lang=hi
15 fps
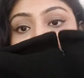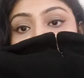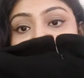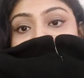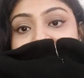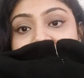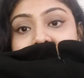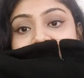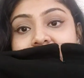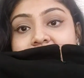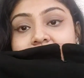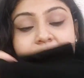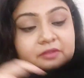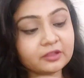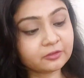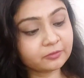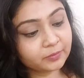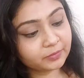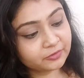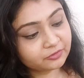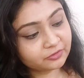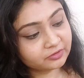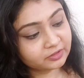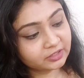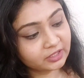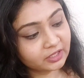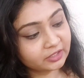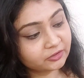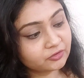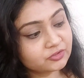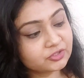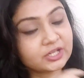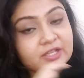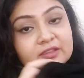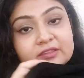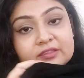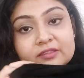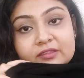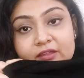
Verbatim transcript: है मैंने मीडियम साइज़ में परचेज़ किया है तो चेन